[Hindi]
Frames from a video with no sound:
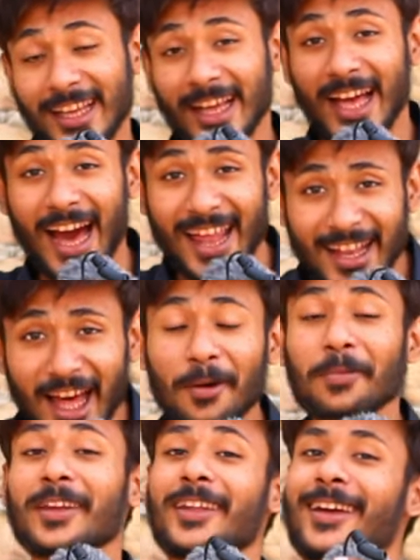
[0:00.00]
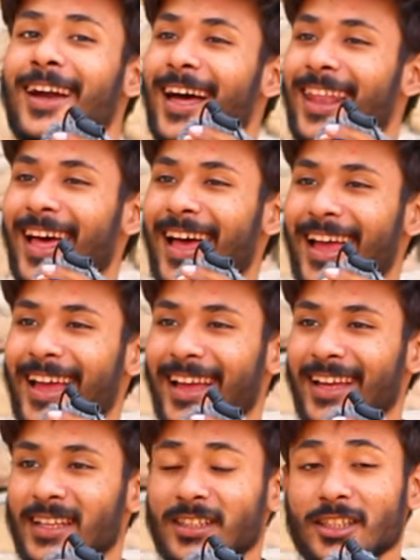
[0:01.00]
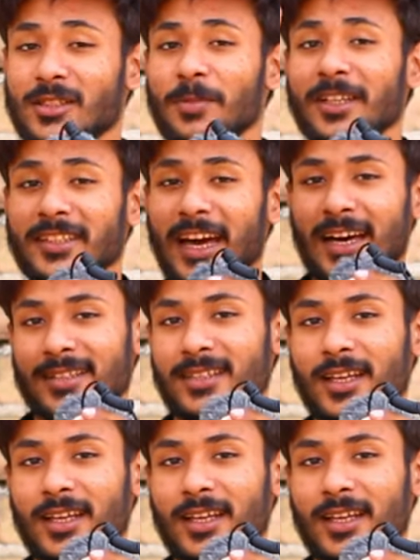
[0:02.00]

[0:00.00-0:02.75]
गाना भी निकाला है जिसमे टार्जन